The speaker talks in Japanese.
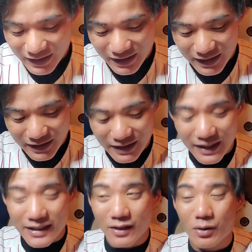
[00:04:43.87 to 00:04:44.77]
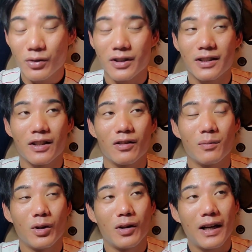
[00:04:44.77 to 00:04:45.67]
えー、で、打線の方ですけど
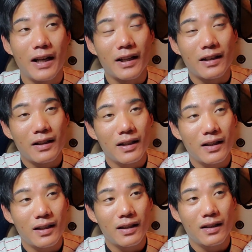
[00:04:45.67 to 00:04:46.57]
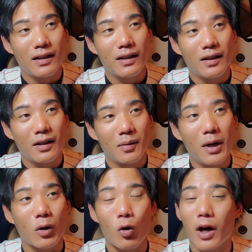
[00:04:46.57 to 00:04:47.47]
も、はい、えー、
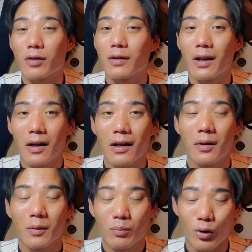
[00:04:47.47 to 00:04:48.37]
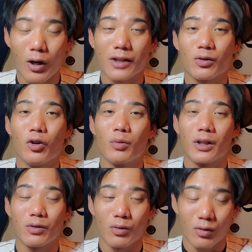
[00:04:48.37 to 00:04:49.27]
まあ、古賀君がね、プロ初
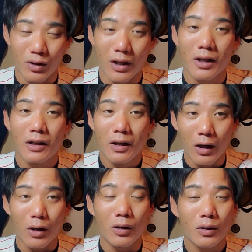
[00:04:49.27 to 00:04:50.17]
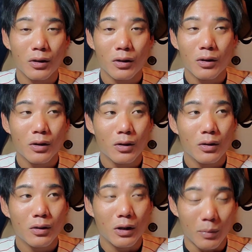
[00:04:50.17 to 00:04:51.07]
ホームランということで、はい。
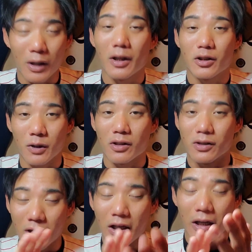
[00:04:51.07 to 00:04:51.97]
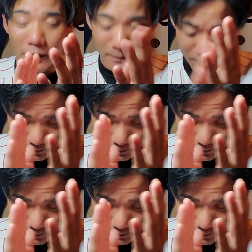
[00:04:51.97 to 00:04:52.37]
えー、まあナイスバッティですねはい